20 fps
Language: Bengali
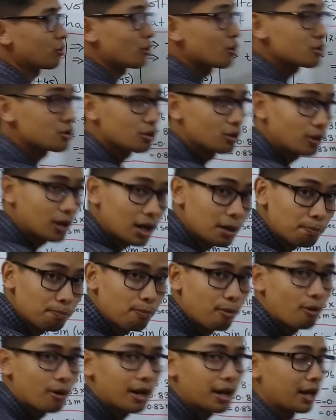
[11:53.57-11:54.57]
ক্রস করার
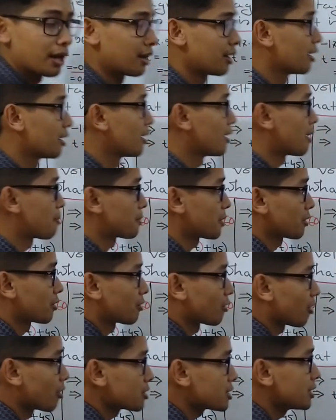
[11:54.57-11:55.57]
পরে আফটার
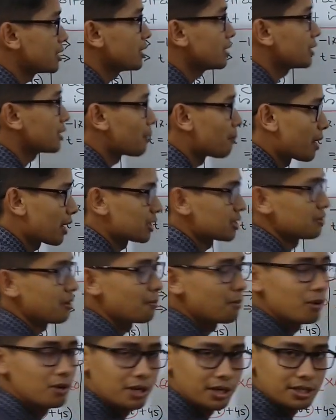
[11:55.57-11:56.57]
ক্রসিং দ্য
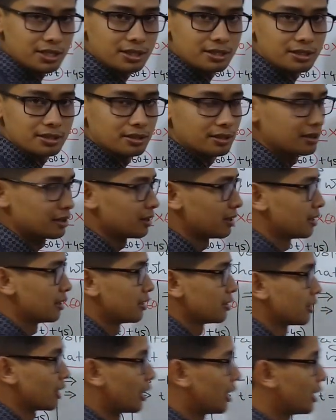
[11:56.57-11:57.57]
ম্যাক্সিমাম ভোল্টেজ তো